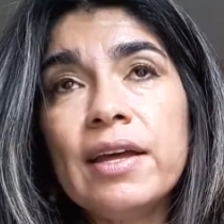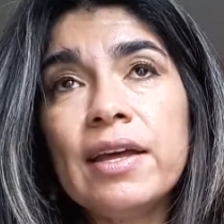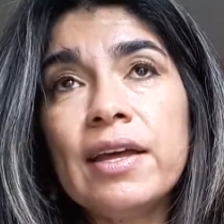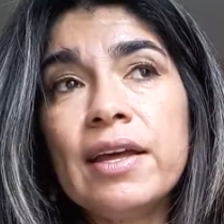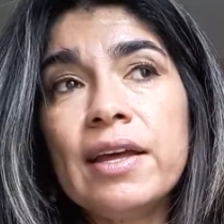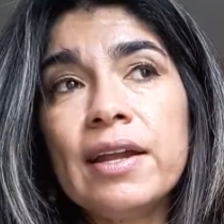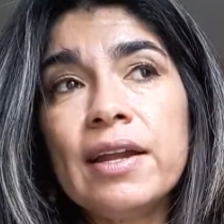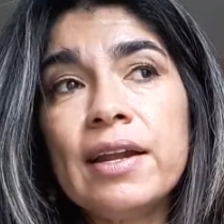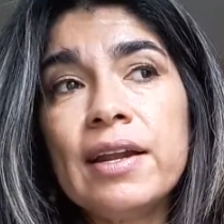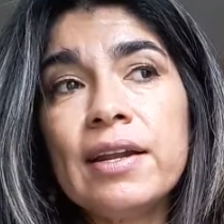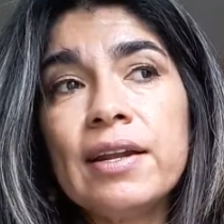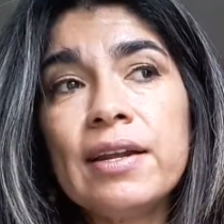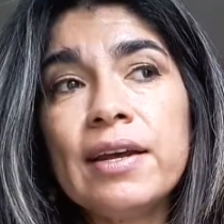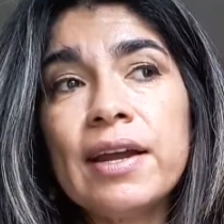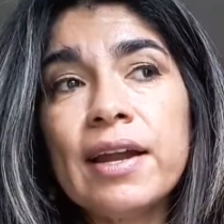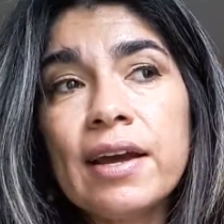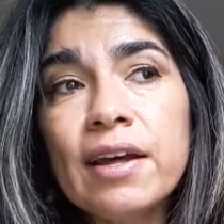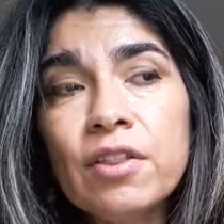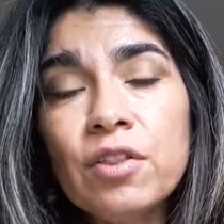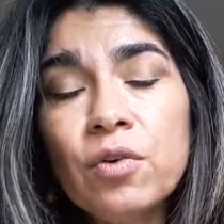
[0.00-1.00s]
el
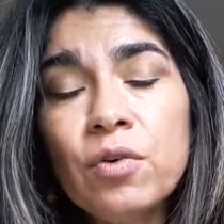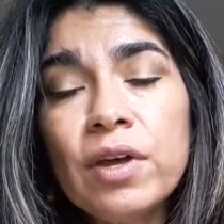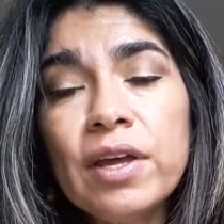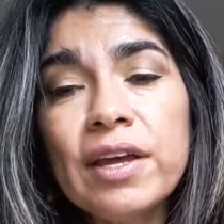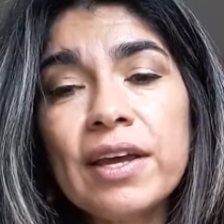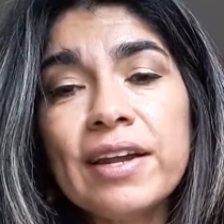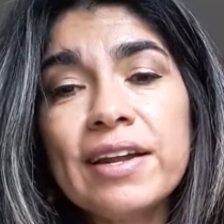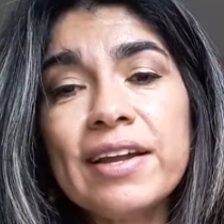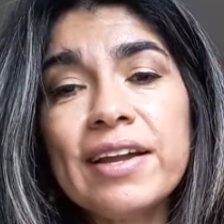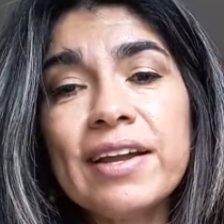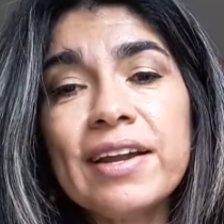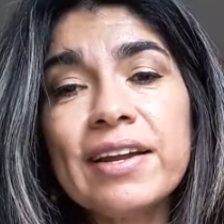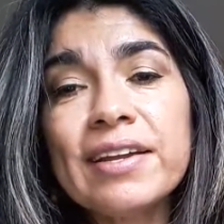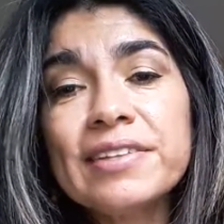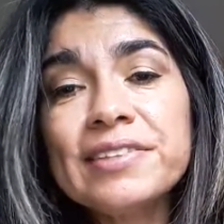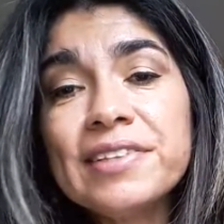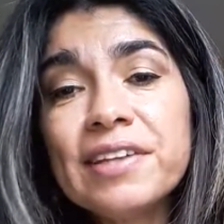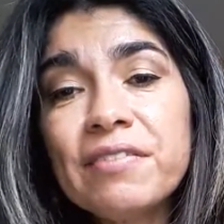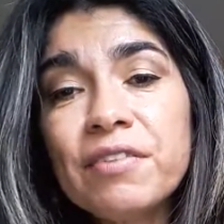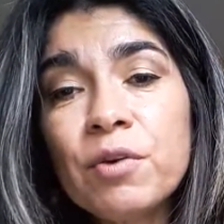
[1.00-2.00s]
grado en el que él
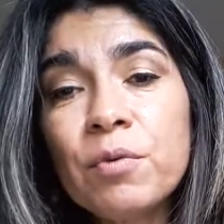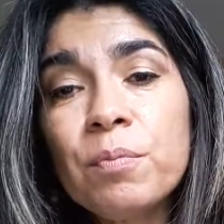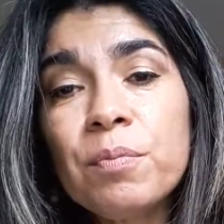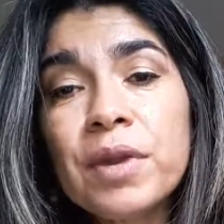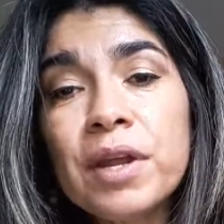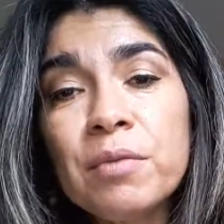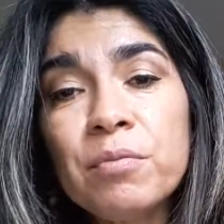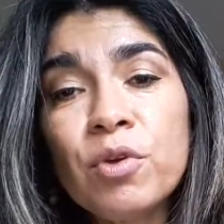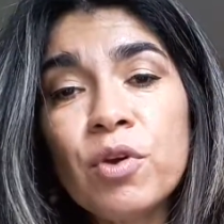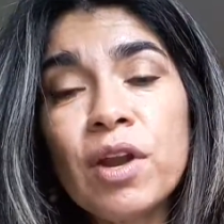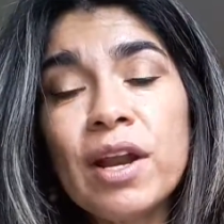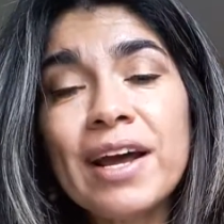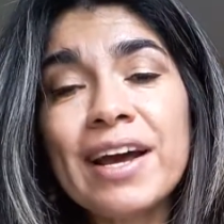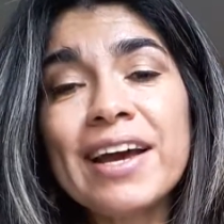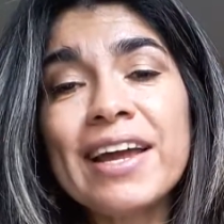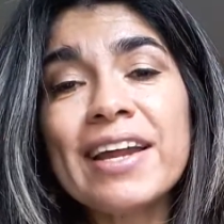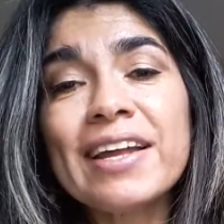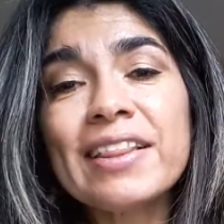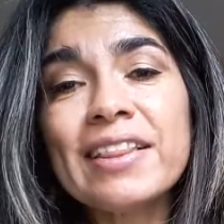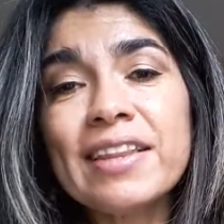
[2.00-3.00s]
recibe un premio a
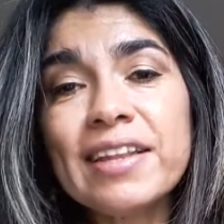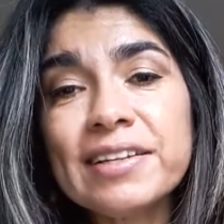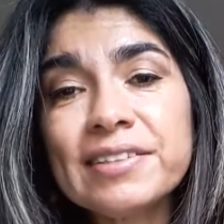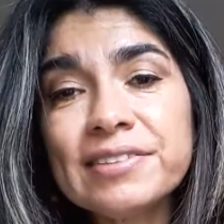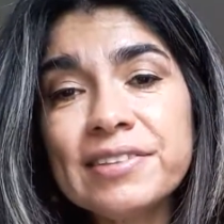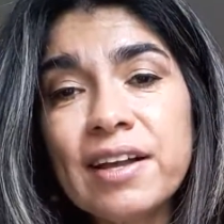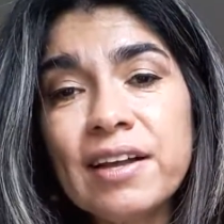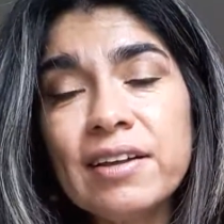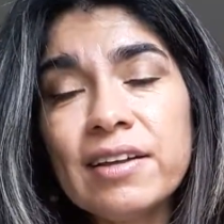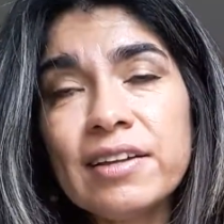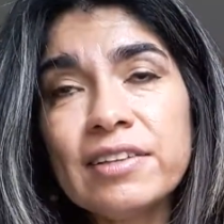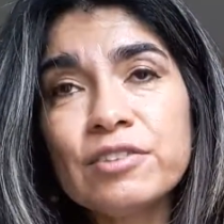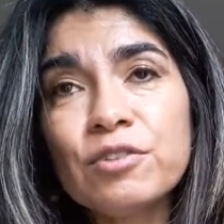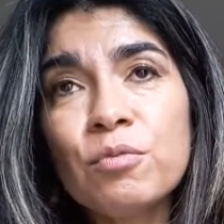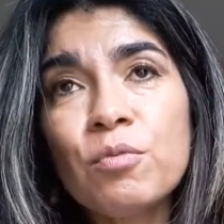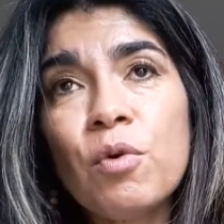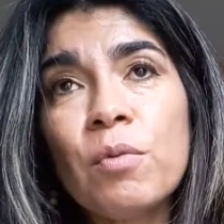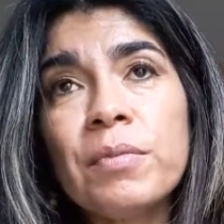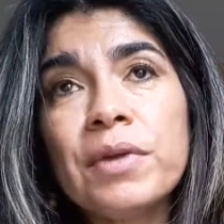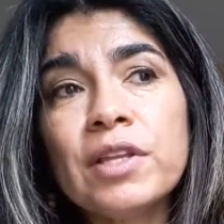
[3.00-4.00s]
la grandeza. Es
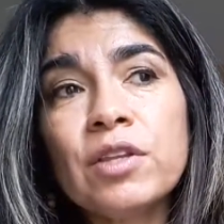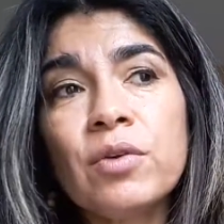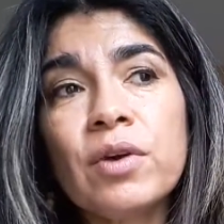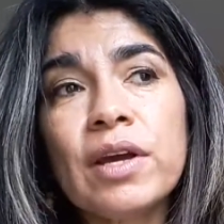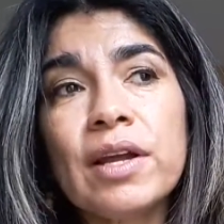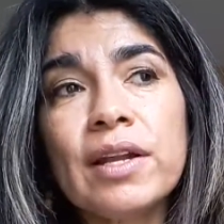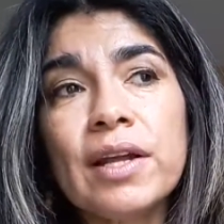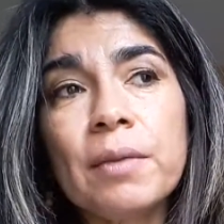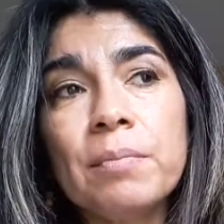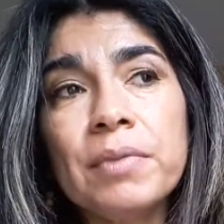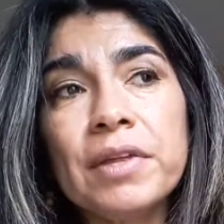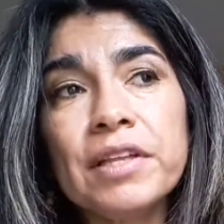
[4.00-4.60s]
un momento en el que